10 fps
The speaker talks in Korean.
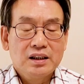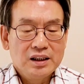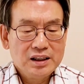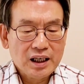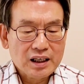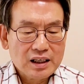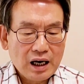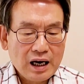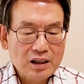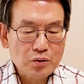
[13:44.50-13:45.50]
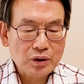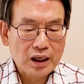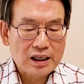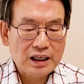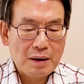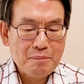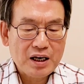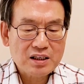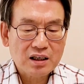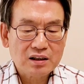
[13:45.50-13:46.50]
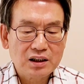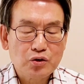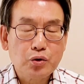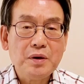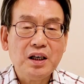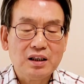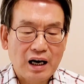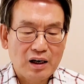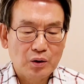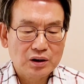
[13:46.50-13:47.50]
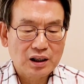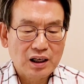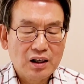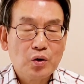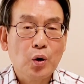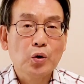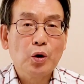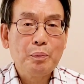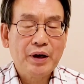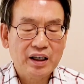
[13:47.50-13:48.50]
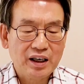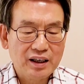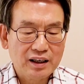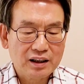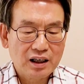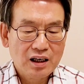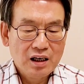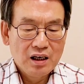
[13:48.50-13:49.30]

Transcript: 이제 한국의 인간 판사는 그 수명을 다하고 있다. 용도 폐기해야 한다.